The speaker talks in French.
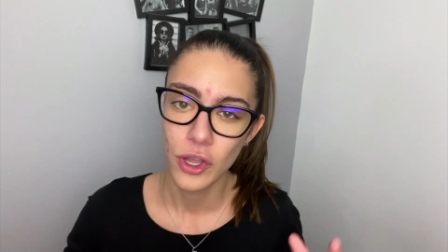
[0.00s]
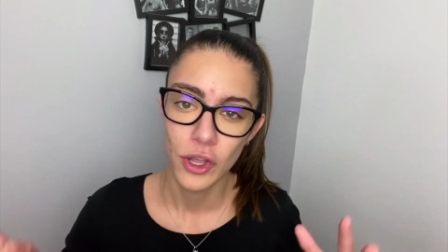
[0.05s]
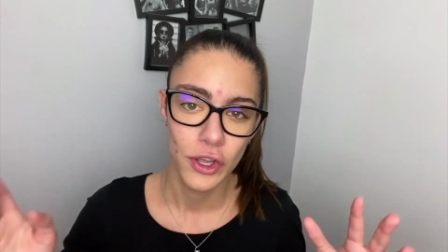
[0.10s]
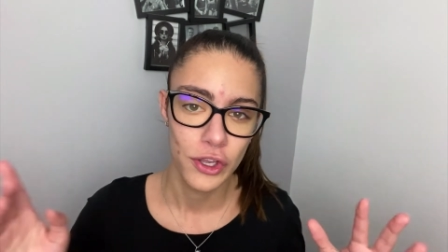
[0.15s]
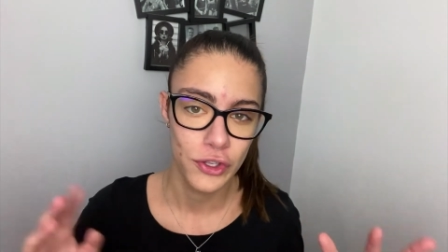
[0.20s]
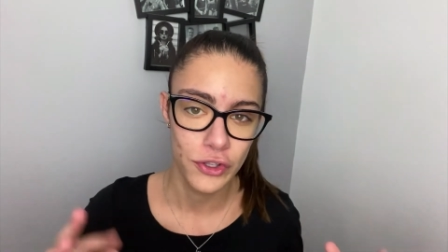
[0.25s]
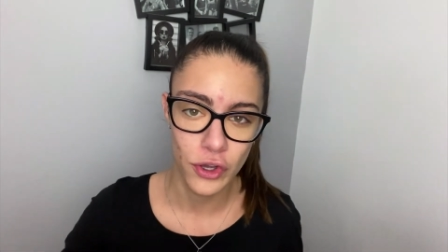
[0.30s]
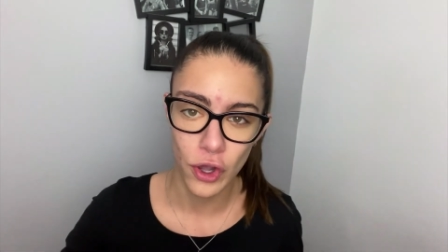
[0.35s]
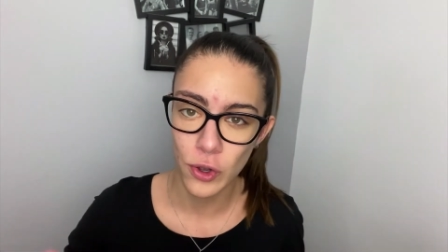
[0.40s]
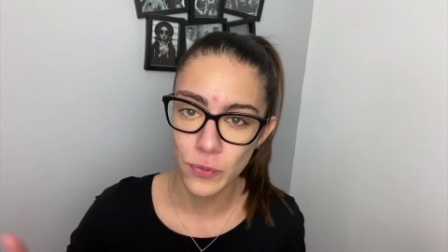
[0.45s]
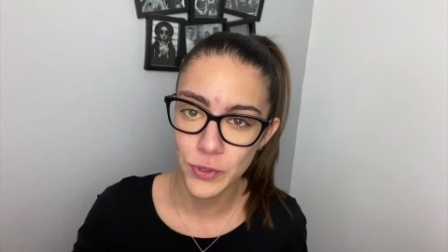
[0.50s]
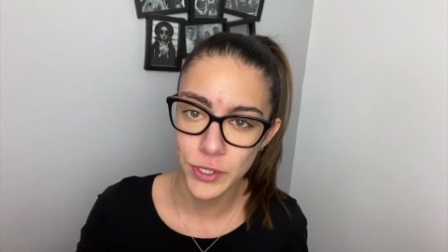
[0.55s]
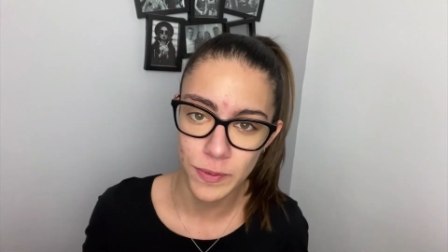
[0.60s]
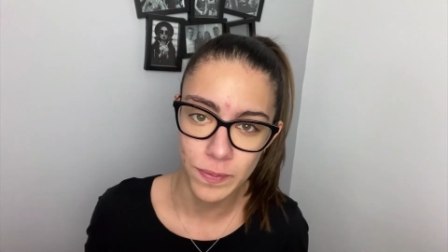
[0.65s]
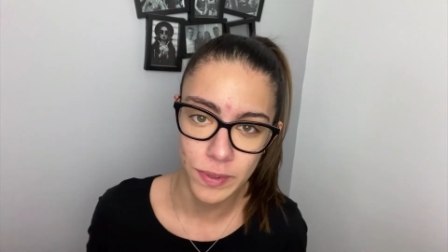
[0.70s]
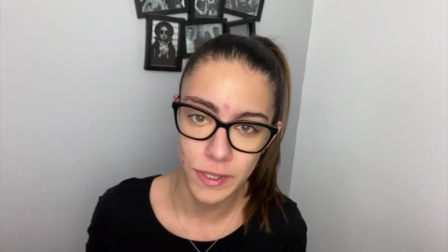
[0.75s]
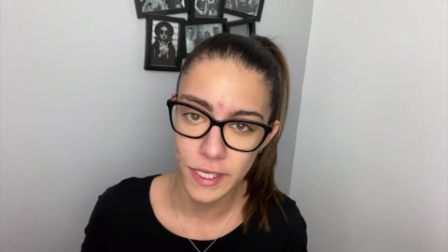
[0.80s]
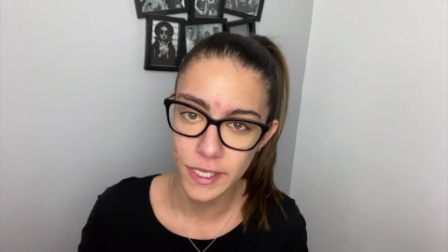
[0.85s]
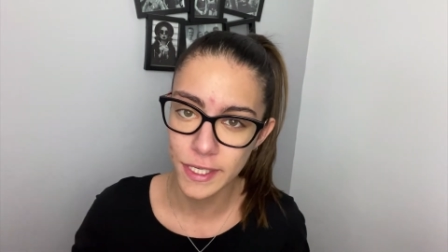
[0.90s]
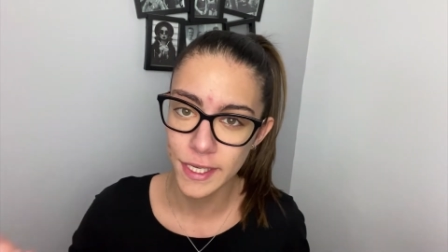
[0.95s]

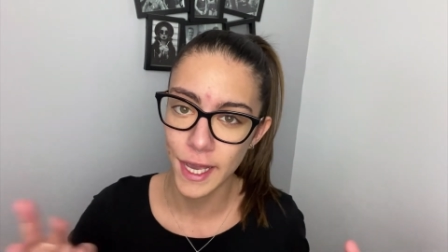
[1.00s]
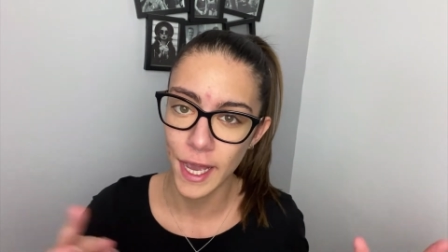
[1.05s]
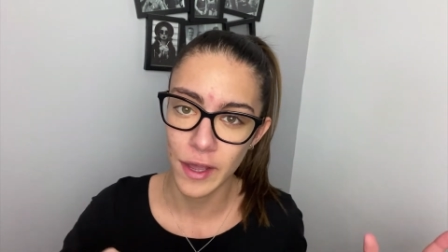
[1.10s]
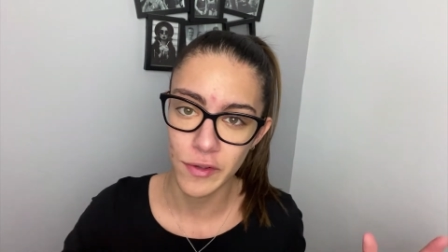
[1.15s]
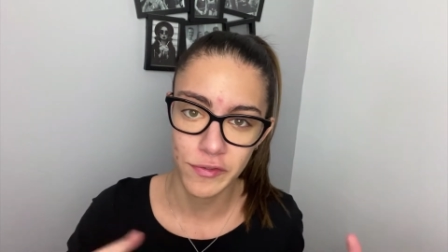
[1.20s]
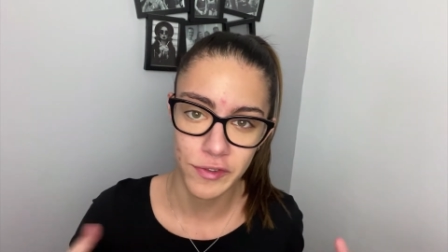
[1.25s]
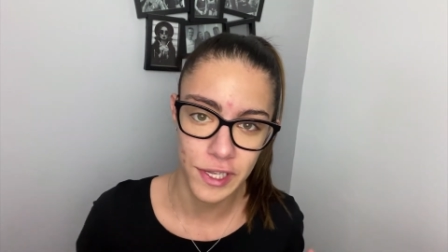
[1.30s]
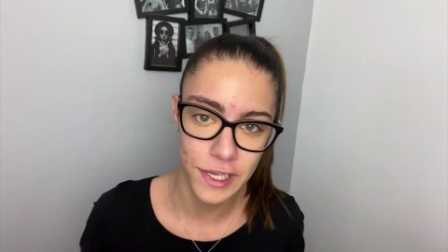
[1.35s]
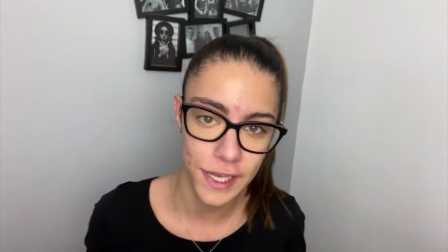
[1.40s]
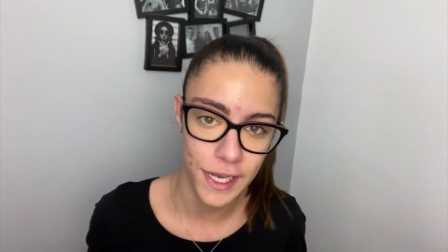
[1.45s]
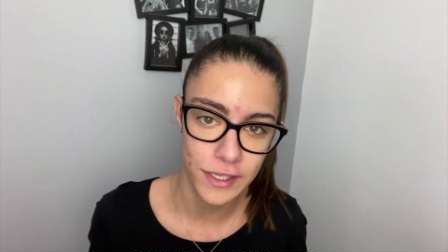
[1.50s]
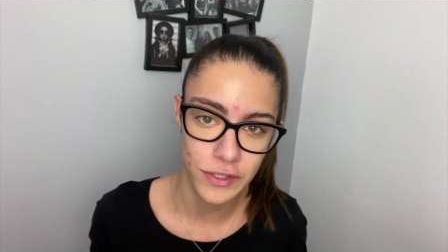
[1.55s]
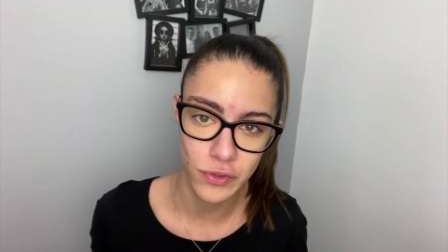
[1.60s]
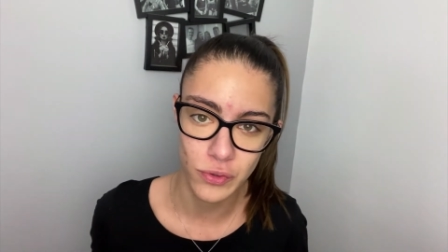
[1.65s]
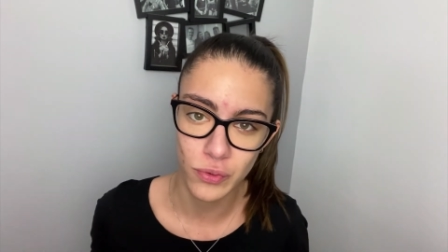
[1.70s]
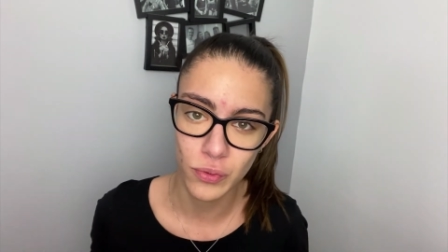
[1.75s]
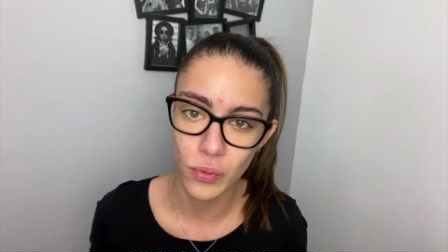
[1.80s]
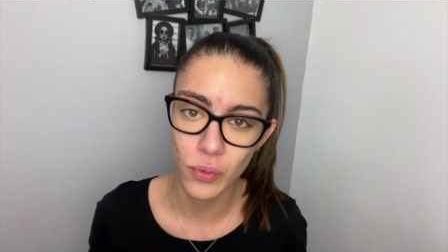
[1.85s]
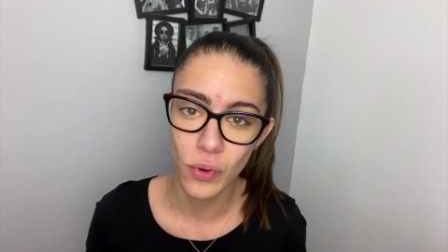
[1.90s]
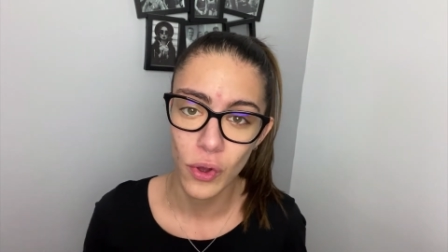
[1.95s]
dropshipping,
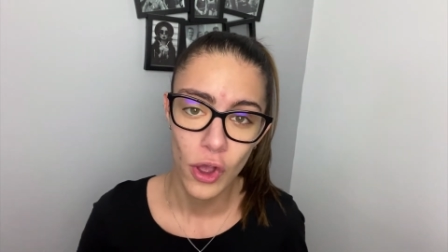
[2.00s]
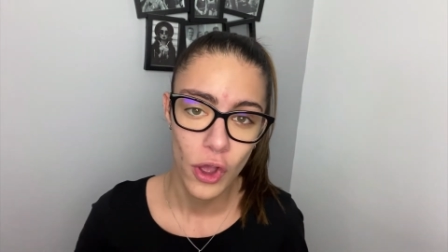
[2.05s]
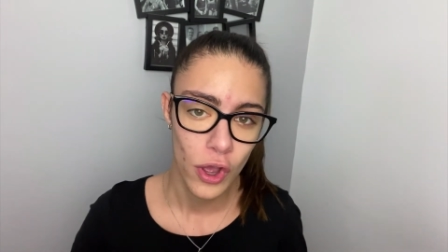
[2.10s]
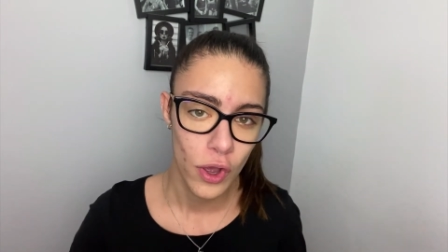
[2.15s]
affiliation,